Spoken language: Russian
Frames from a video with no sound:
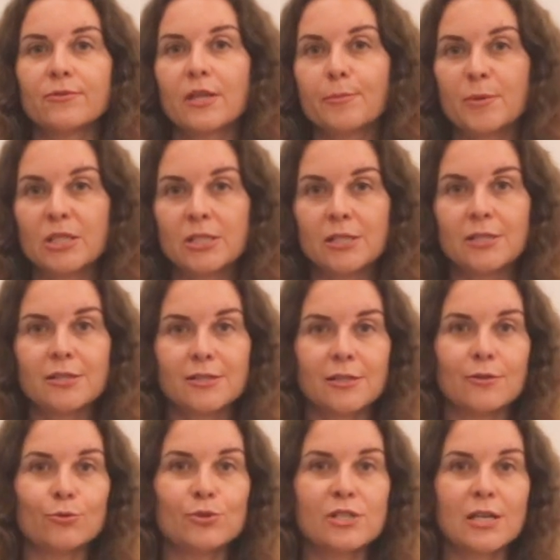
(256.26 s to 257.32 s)

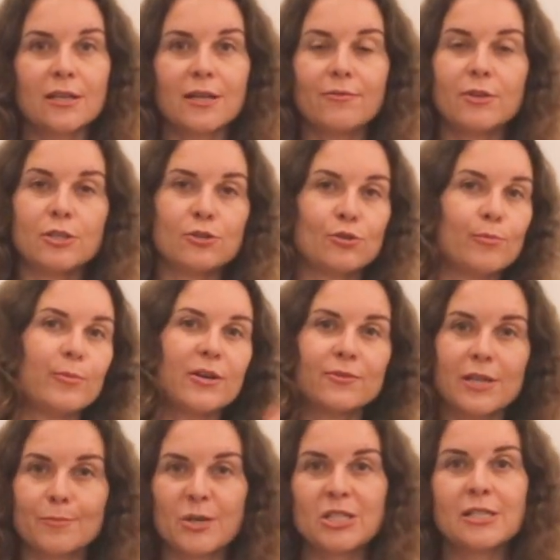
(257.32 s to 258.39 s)
автоматически установить, чтобы
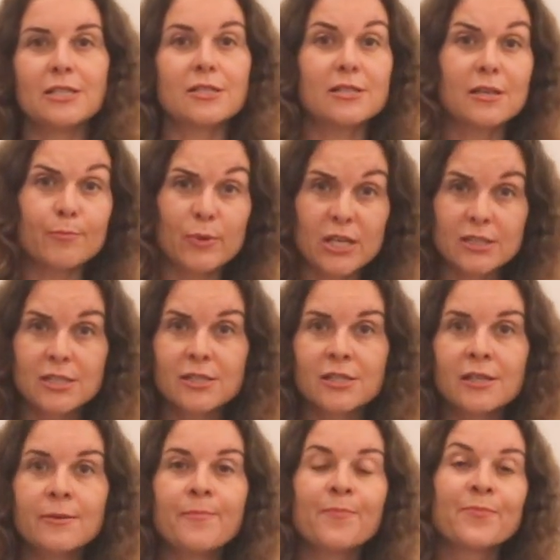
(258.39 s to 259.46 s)
автоматически
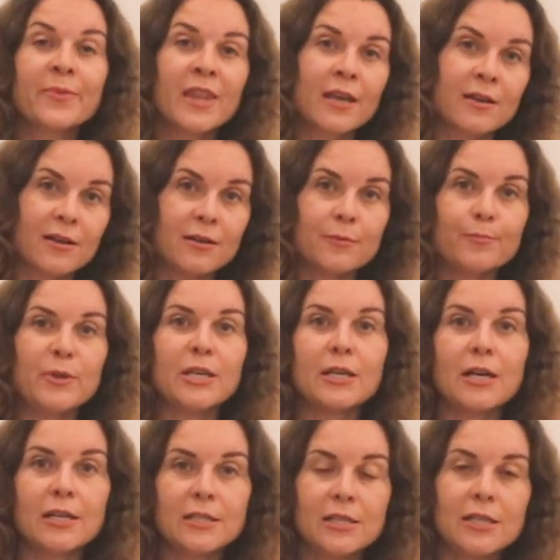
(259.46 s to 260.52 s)
платежи э,
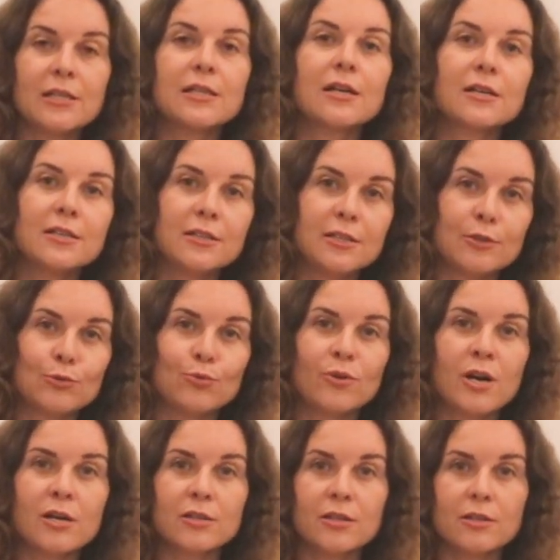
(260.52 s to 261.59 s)
переходили на кредитную
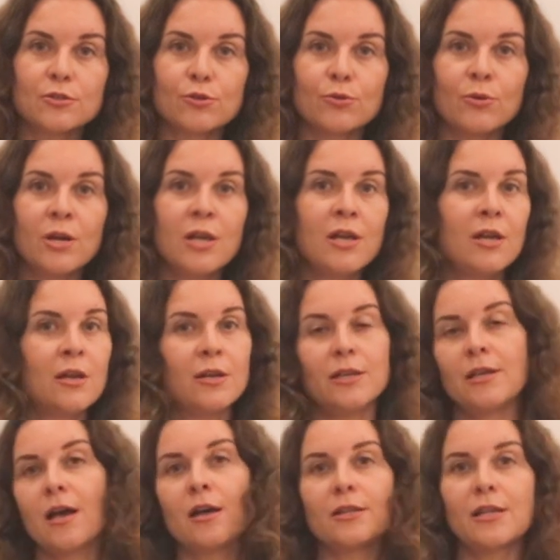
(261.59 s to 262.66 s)
карточку.
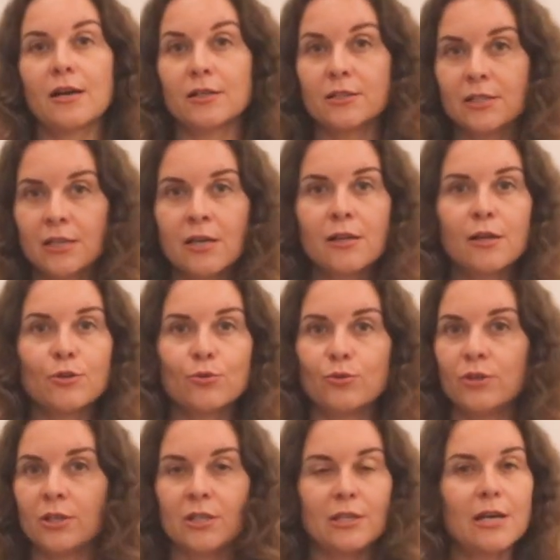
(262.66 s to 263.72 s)
Я так делаю,
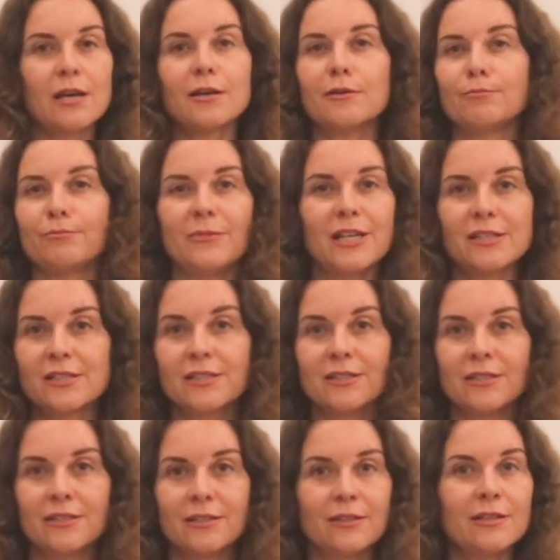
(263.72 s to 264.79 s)
и я
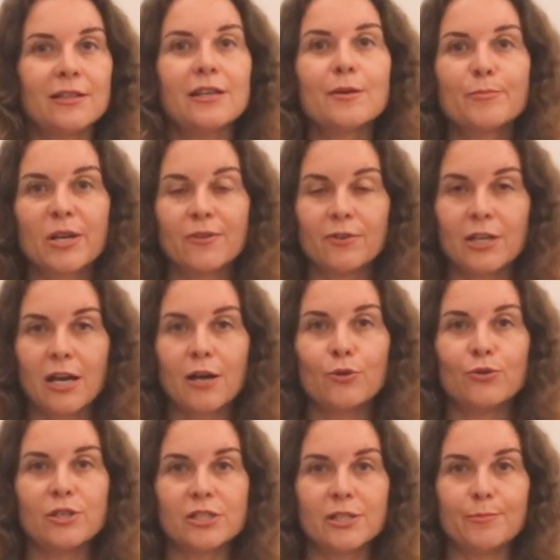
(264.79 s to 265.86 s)
даже не
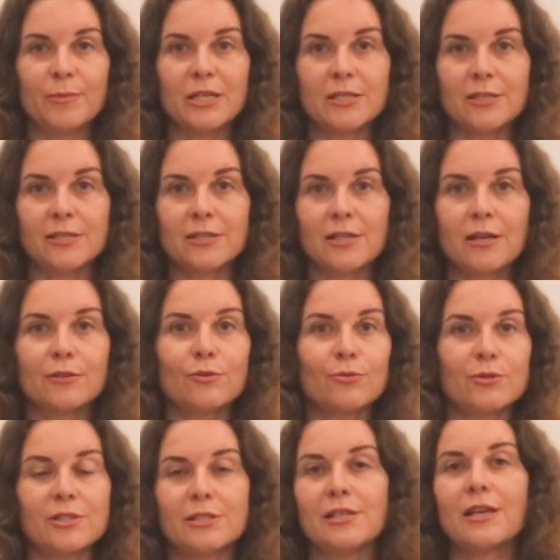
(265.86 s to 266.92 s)
проверяю ежемесячно.
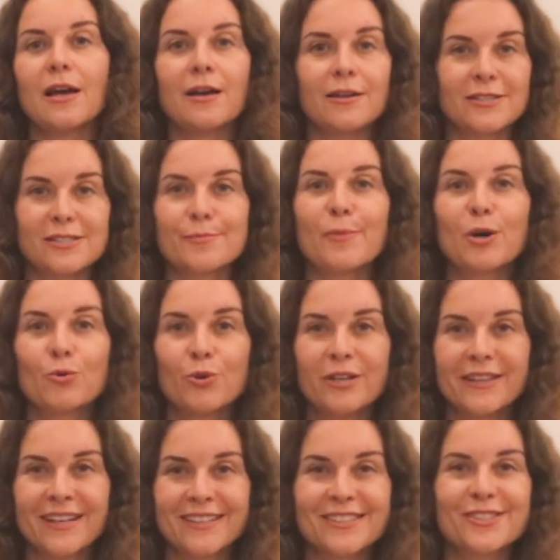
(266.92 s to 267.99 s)
То есть я
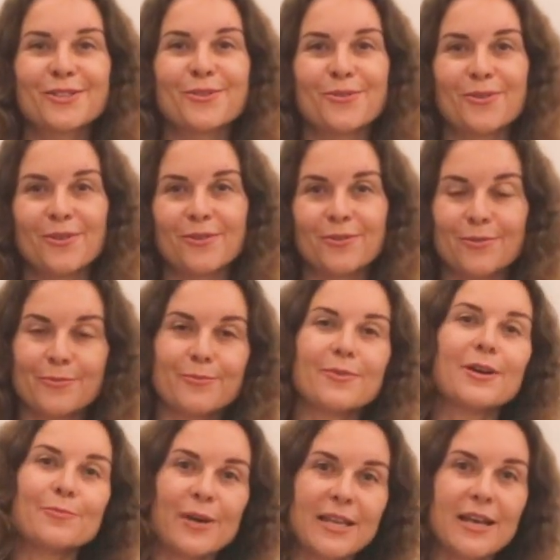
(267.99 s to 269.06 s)
спокойна, что
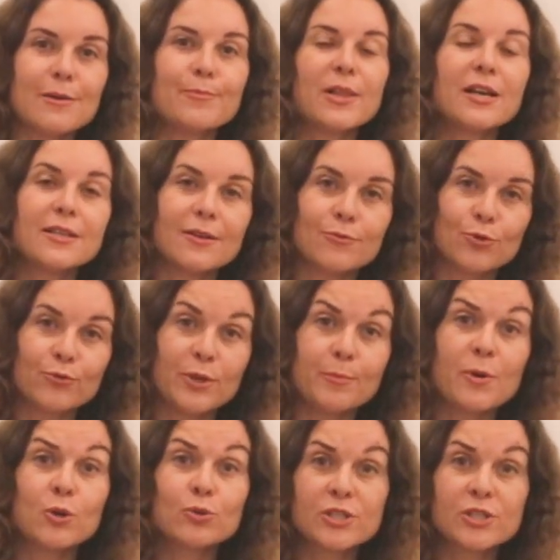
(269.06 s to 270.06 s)
моя оплата вовремя